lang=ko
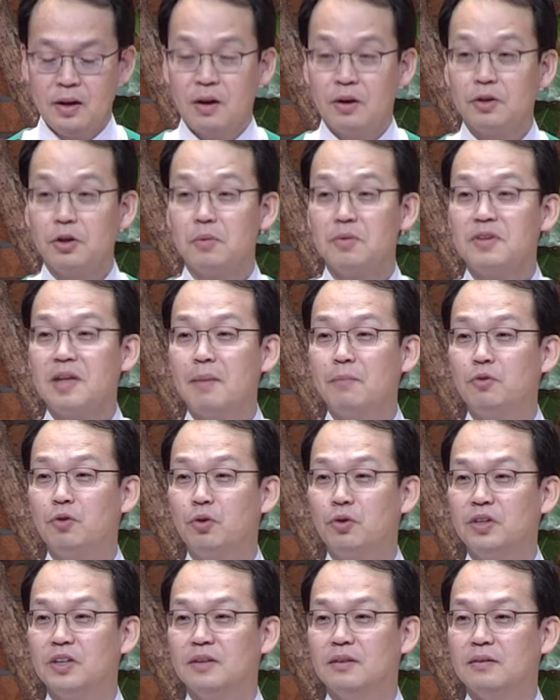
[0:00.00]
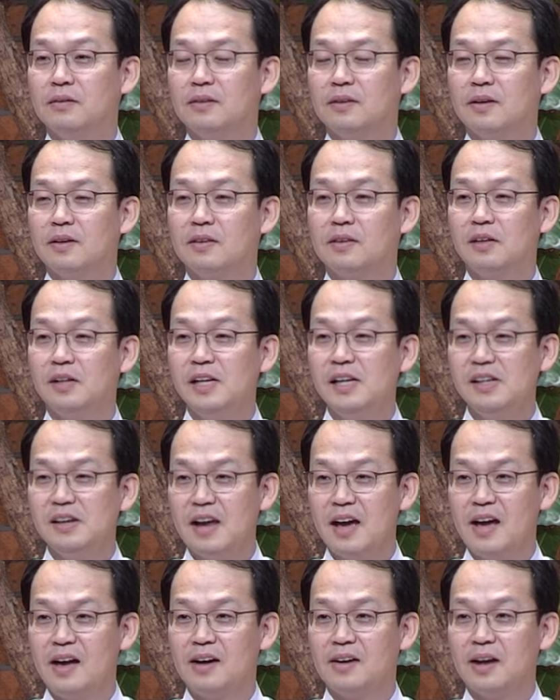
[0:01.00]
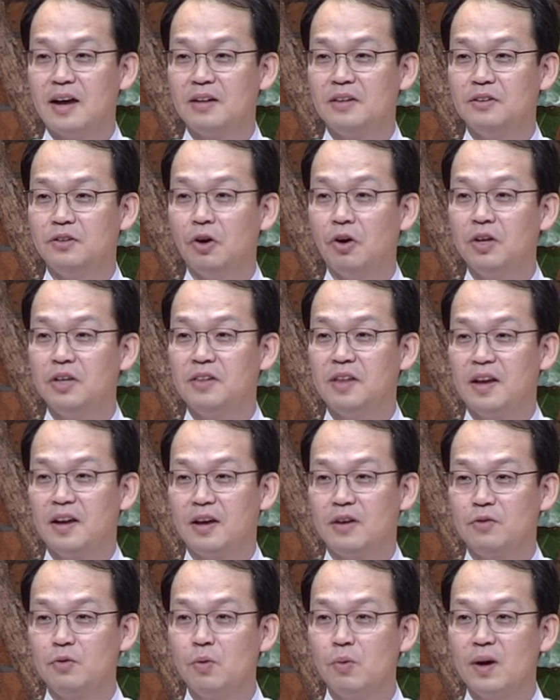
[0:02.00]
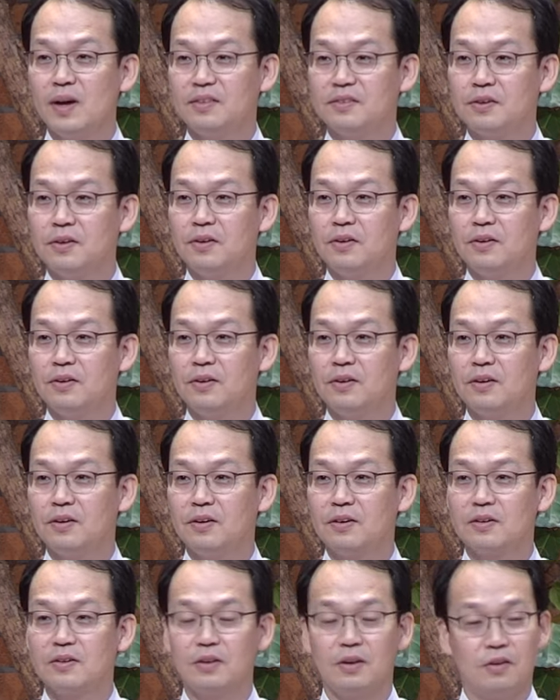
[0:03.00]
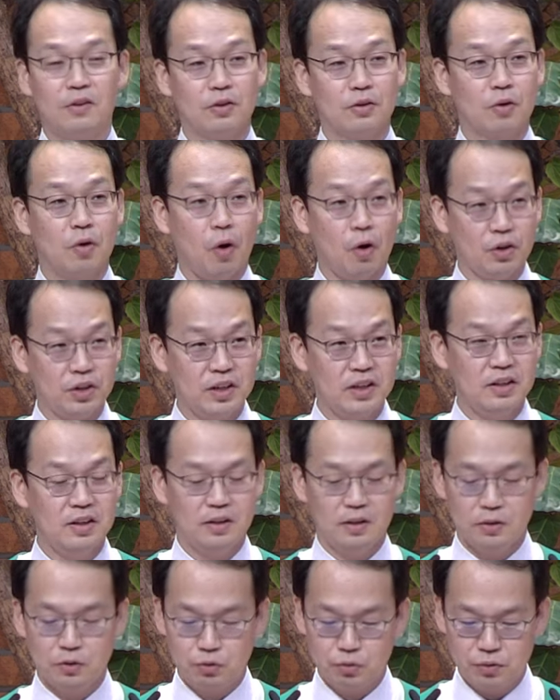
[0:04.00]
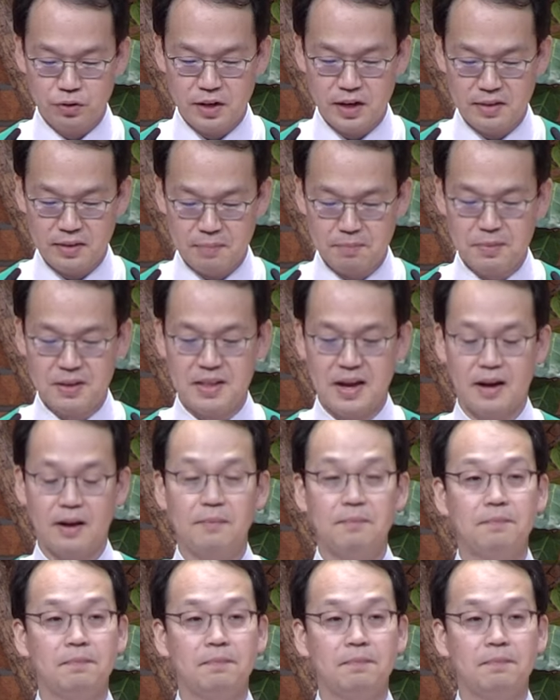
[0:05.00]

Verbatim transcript: 여러분, 삼손은 들릴라라는 여인에게 속아서 어, 거의 죽게 됩니다.